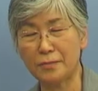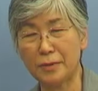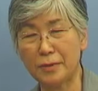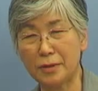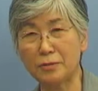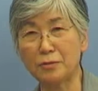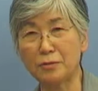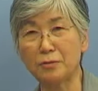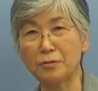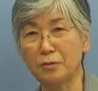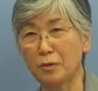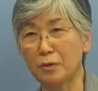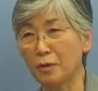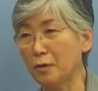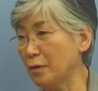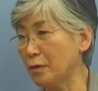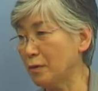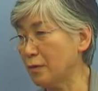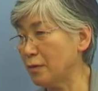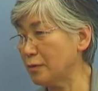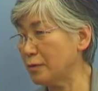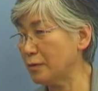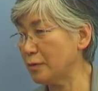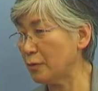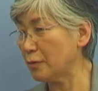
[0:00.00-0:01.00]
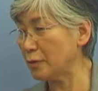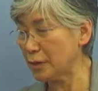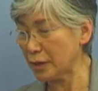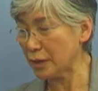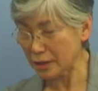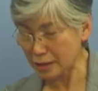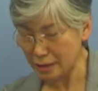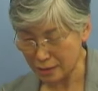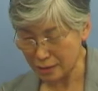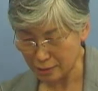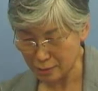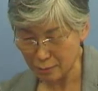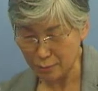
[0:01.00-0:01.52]
古墳の整備等
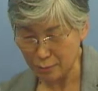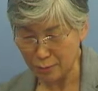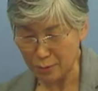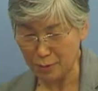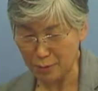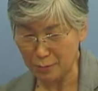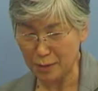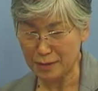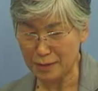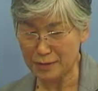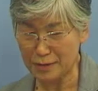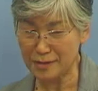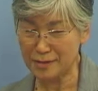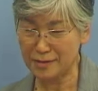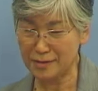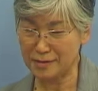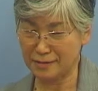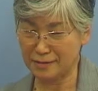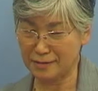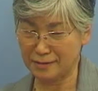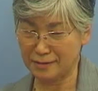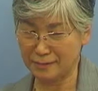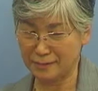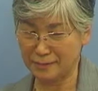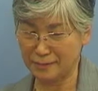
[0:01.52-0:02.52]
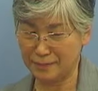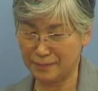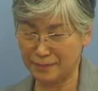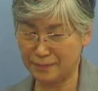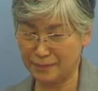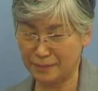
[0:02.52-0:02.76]
を行ってきておりま